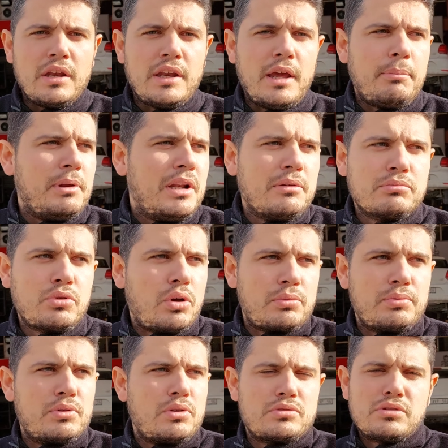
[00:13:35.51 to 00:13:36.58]
ne bilim
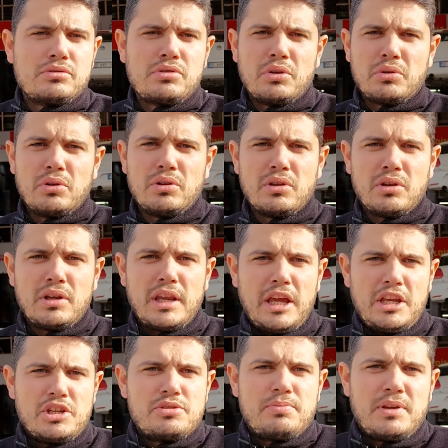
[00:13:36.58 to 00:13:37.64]
torpidosu söküldü,
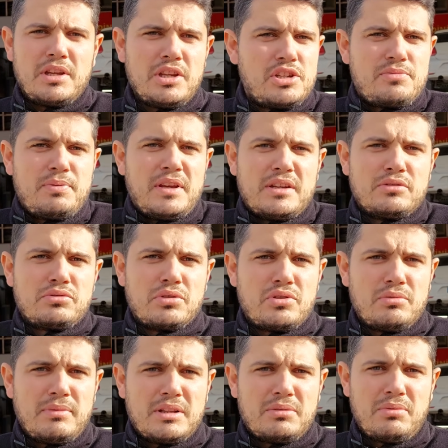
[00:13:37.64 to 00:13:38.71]
ne hiçbir hiçbir yeri
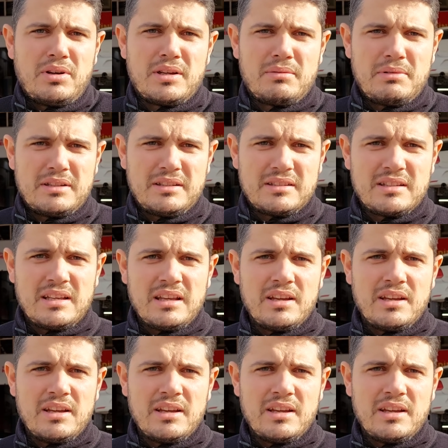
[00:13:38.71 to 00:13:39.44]
sökülmedi bu arabanın.